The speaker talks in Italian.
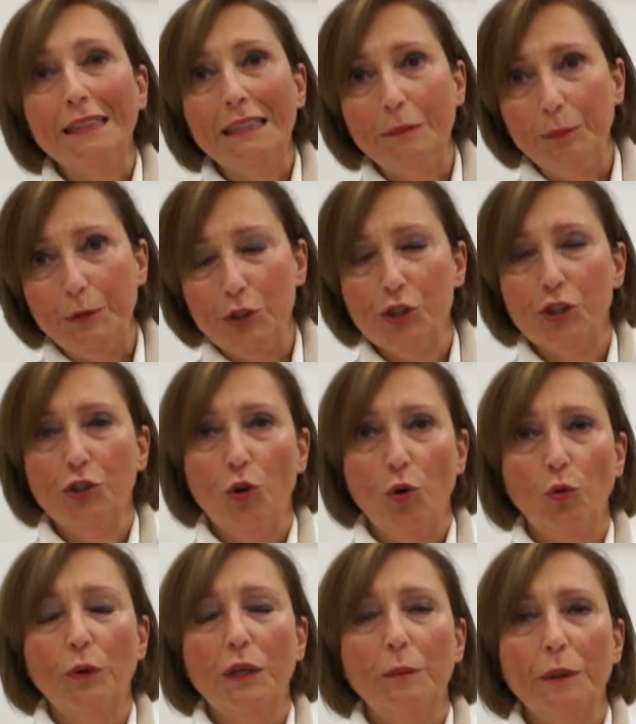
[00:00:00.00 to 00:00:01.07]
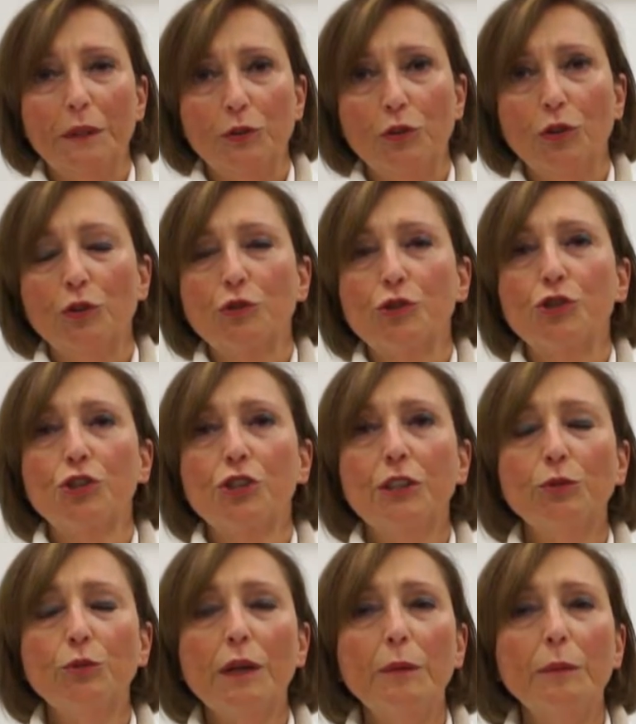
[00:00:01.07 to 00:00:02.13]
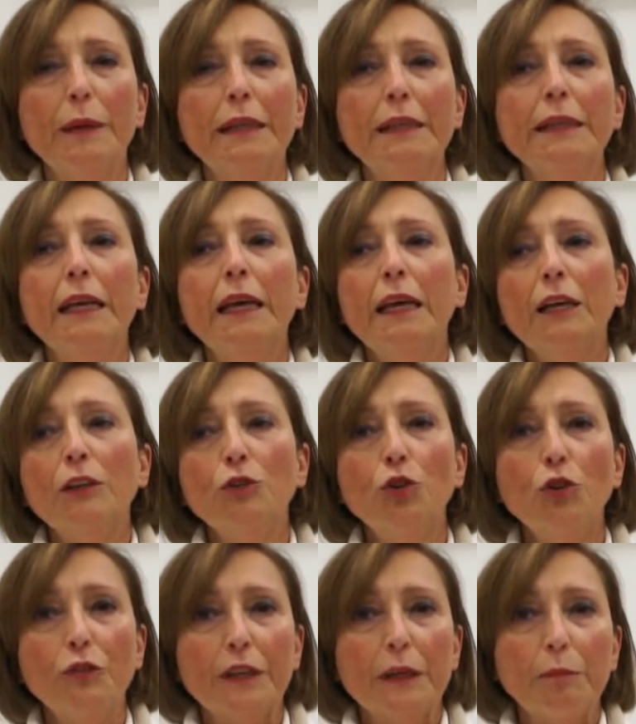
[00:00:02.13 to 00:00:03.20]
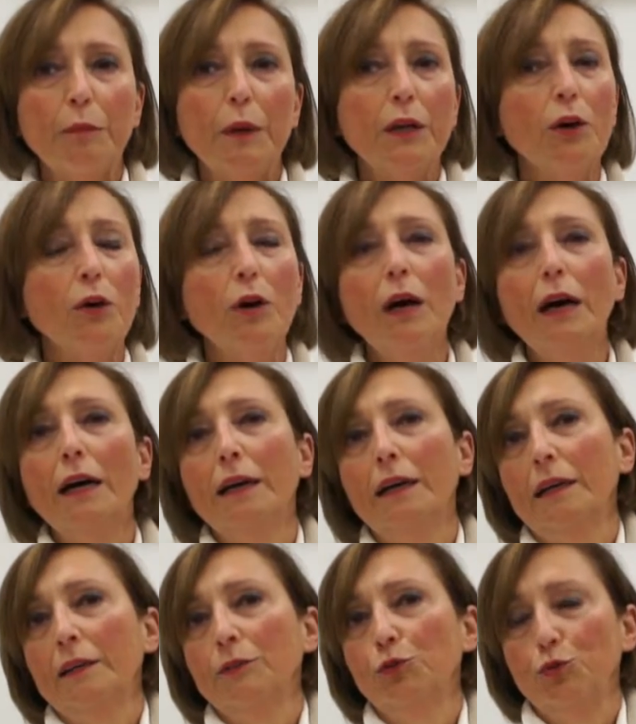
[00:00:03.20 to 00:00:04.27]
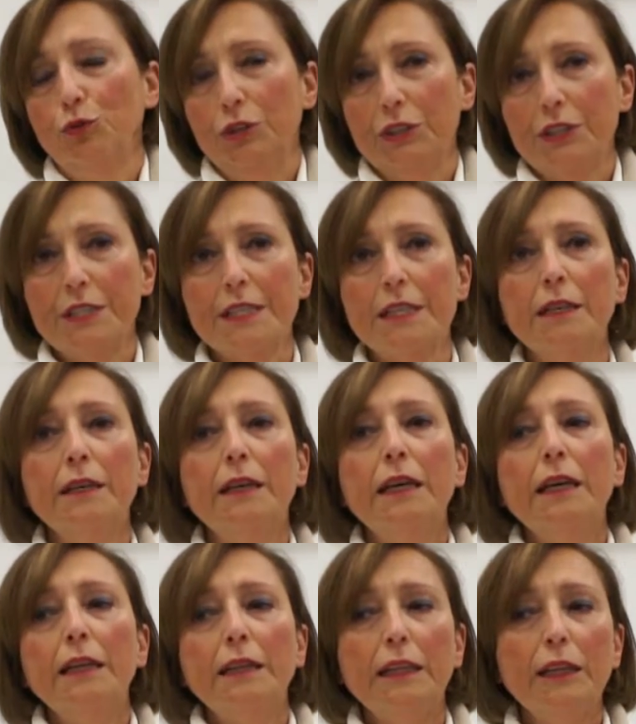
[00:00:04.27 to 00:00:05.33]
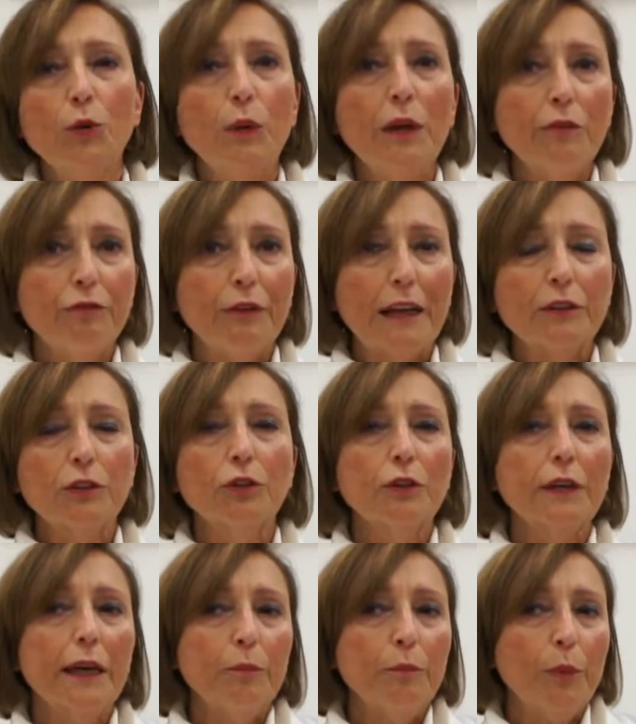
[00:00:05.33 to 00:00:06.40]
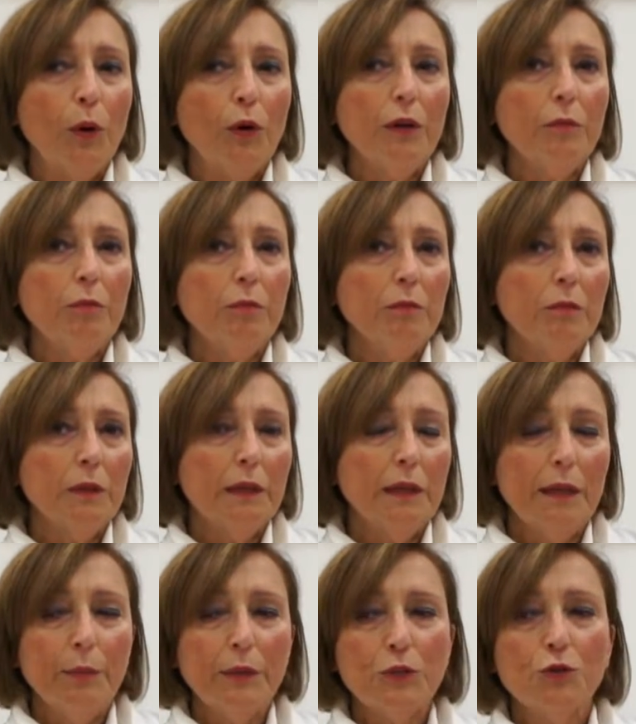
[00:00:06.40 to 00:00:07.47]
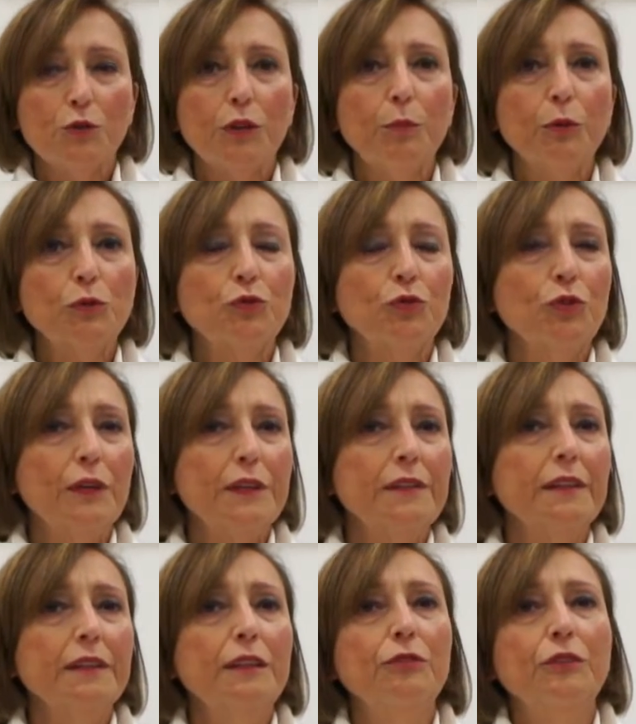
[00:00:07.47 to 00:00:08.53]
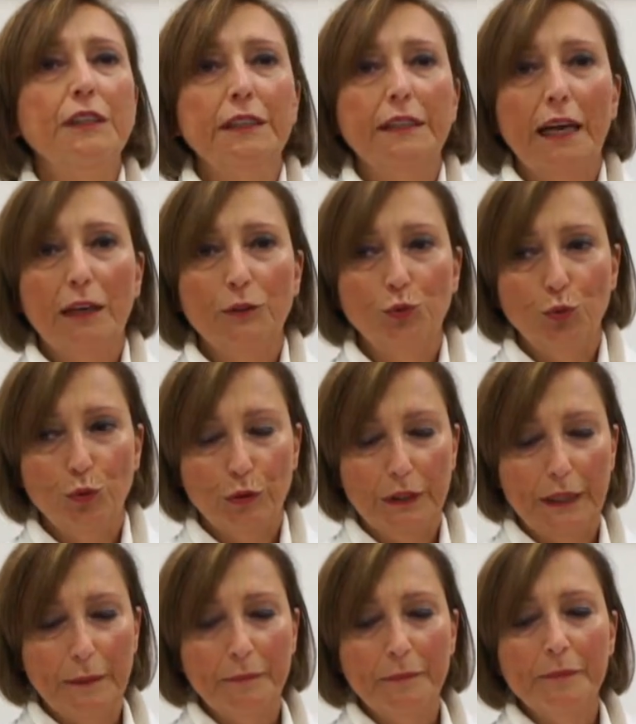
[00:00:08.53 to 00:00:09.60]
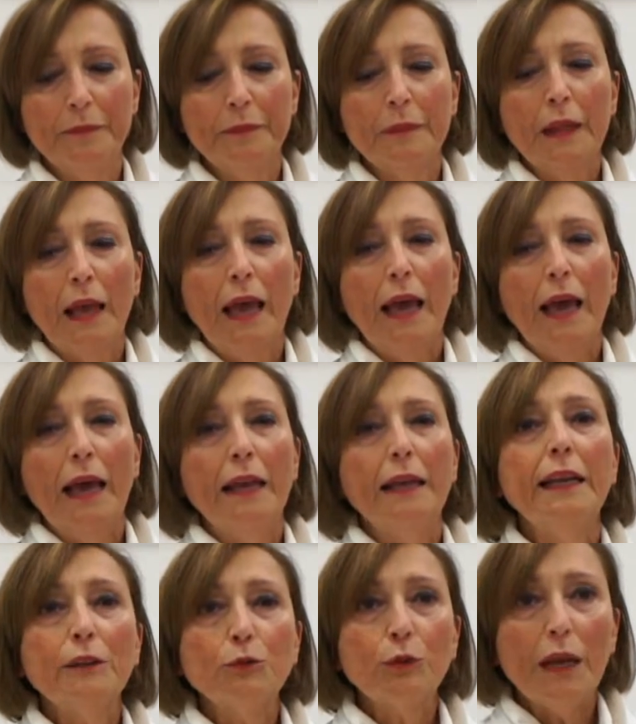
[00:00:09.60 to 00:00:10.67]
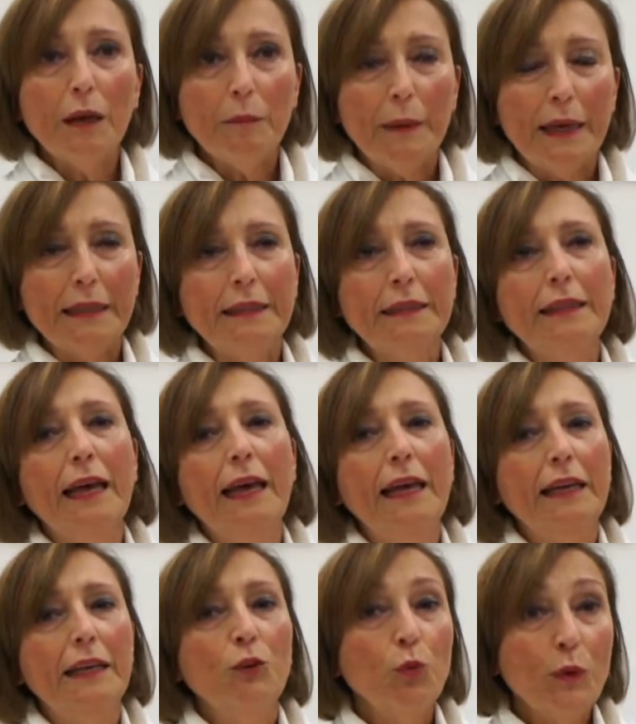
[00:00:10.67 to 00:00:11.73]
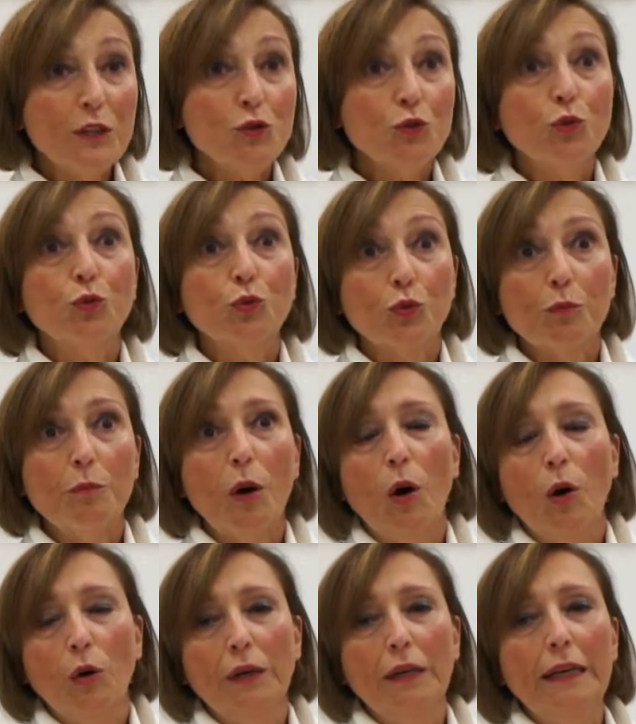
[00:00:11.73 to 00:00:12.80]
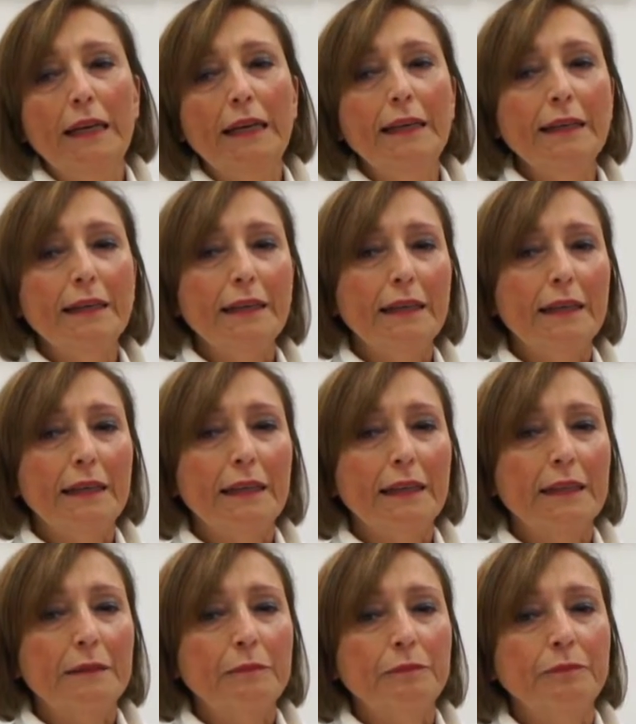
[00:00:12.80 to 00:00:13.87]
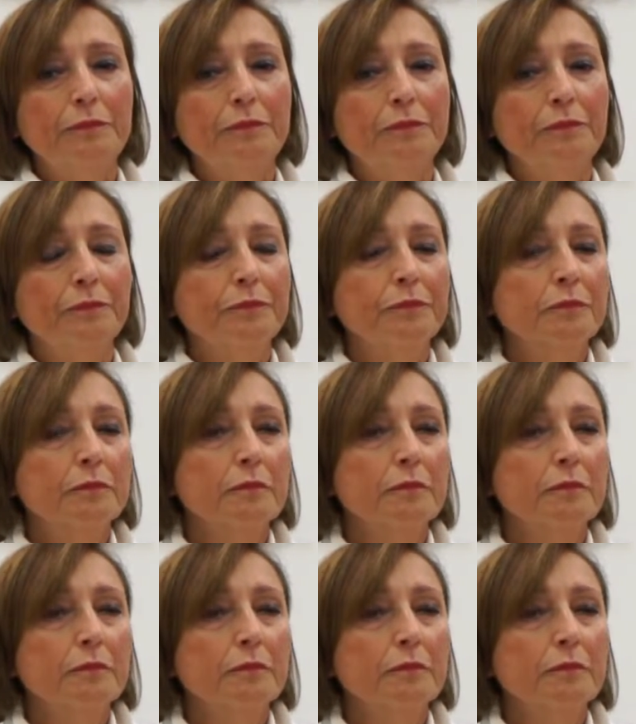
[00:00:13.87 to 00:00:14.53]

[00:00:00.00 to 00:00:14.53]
tipici, non quelli patologici, naturalmente, dovrebbero attutirsi. Di qui il fatto che poi le persone possono essere definite adulte. Naturalmente in questo turmoil ehm,